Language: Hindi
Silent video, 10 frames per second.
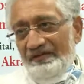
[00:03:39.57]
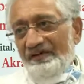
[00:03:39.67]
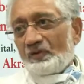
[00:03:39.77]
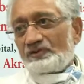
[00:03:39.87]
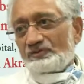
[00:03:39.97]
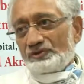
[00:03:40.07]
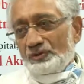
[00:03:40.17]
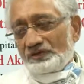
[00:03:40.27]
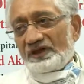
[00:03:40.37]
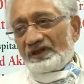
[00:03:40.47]
को
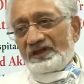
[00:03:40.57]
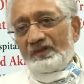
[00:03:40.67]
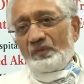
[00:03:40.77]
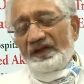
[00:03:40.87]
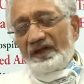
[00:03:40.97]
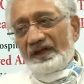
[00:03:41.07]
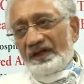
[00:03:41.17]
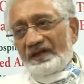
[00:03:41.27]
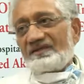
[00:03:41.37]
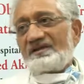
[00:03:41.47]
यूज करते हुए
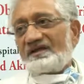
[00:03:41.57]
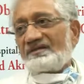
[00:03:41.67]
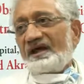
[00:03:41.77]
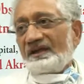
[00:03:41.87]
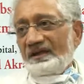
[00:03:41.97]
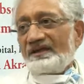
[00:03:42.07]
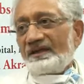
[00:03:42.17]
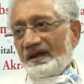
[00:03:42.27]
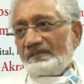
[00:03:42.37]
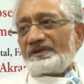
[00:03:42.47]
किसी इंसान की
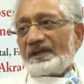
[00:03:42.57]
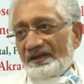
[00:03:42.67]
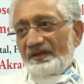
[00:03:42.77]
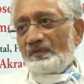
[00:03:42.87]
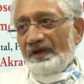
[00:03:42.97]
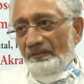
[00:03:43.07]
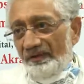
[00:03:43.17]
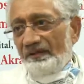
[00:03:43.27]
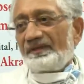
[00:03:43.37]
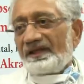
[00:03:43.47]
जान बचाते हुए अगर
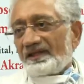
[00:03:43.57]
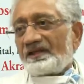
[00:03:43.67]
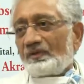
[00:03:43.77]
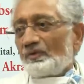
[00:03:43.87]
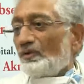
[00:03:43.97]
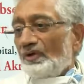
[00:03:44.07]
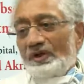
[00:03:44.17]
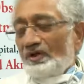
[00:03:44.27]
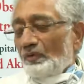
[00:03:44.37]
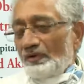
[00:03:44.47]
मर भी जाता हूँ
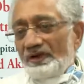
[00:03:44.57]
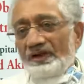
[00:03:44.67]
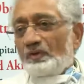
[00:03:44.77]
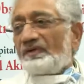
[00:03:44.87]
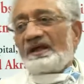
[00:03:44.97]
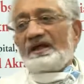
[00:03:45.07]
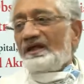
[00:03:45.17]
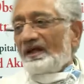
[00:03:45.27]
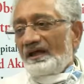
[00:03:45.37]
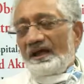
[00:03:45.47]
तो ये तो मेरा ख्याल
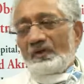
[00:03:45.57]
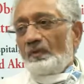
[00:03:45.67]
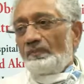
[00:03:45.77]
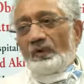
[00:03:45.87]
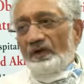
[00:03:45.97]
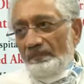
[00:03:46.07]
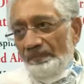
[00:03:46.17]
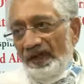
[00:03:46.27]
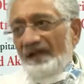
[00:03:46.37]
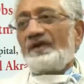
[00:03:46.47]
है अल्लाह को बहुत
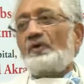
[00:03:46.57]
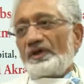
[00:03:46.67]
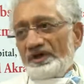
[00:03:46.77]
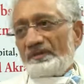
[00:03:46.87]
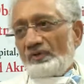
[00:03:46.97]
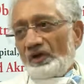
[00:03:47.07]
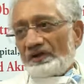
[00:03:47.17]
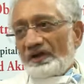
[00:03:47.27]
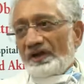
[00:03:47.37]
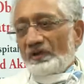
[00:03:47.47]
प्यारी होगी ये
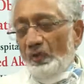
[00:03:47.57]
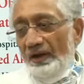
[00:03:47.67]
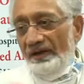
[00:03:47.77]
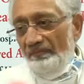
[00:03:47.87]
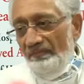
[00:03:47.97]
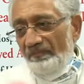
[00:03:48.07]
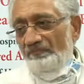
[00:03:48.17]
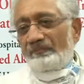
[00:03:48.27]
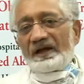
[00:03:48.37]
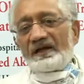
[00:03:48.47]
मौत तो
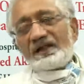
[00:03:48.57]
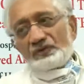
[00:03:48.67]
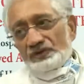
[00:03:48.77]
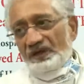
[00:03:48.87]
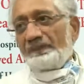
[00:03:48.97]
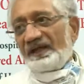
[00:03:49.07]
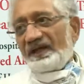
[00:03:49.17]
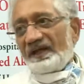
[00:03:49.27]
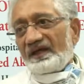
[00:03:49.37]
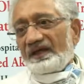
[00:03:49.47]
मरना तो सब नहीं
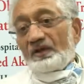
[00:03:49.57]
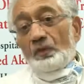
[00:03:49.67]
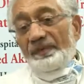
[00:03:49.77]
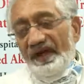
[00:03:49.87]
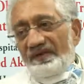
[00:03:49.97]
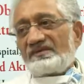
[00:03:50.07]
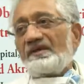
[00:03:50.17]
है तो फिर ऐसी